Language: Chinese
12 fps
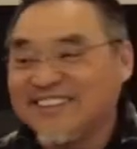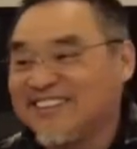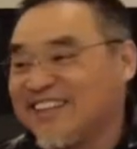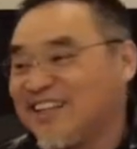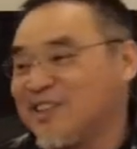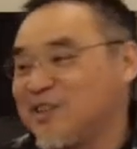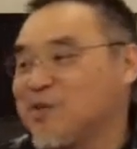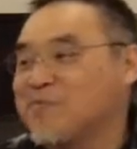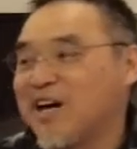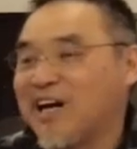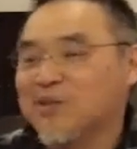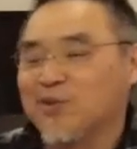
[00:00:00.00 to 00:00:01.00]
那你就
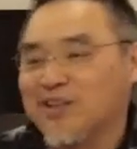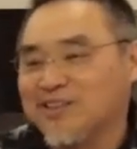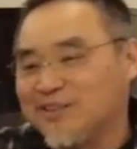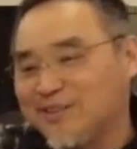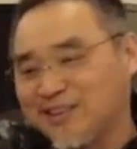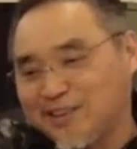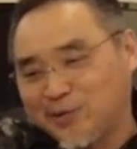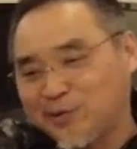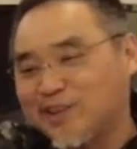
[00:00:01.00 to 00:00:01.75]
马上说：“哎呀，你基督